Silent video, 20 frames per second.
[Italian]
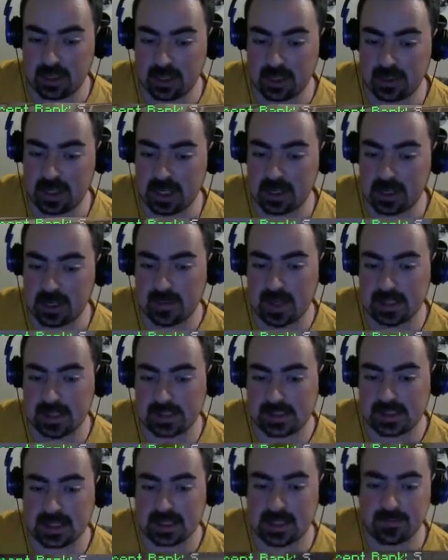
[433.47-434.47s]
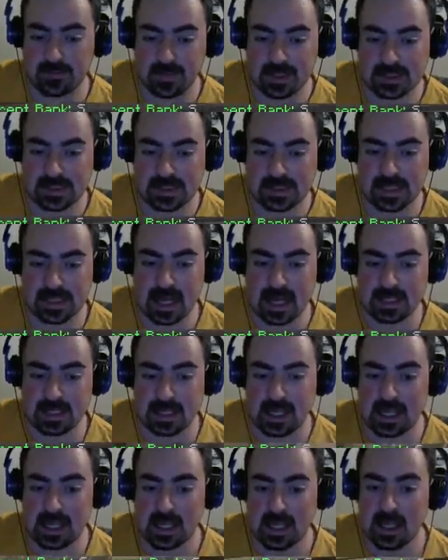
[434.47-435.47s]
nelle quest che
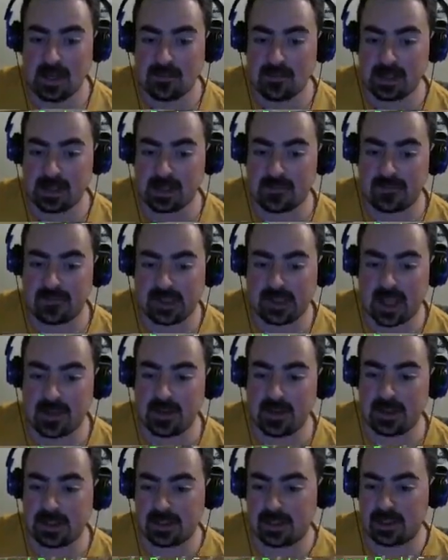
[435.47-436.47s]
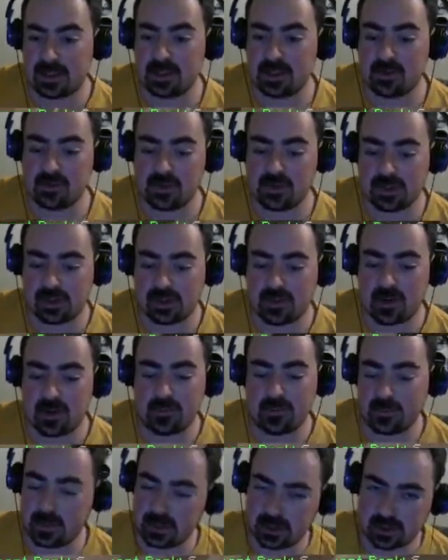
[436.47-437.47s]
pensate perché effettivamente sono arrivato qua sopra
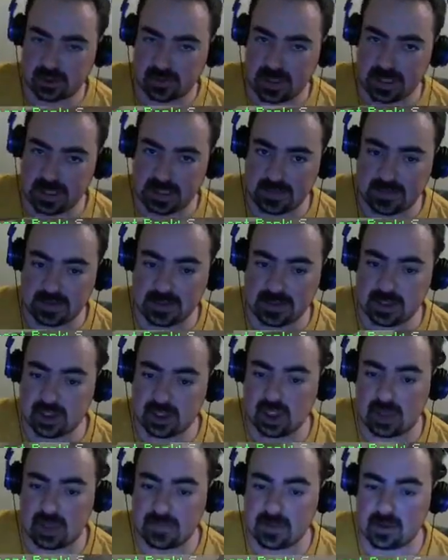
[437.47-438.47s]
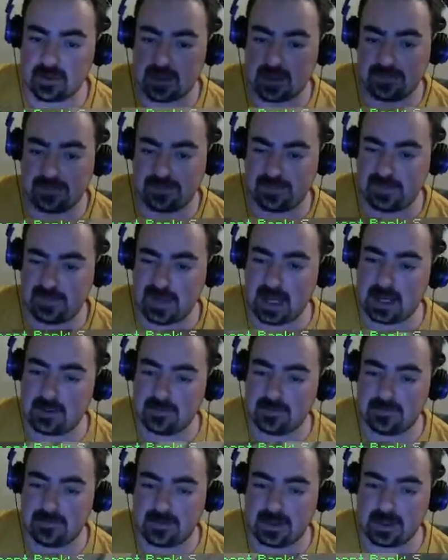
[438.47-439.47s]
non posso prendere 20 gemme come piano
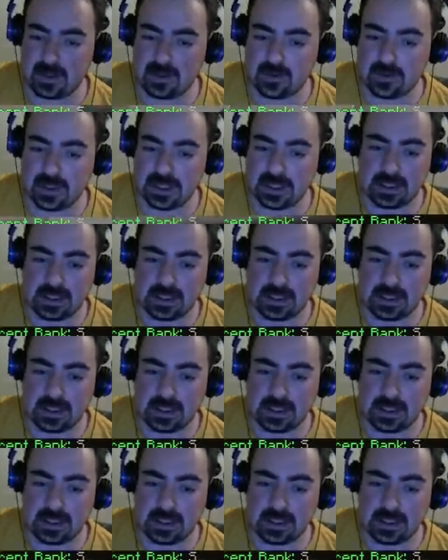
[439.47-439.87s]
inferiore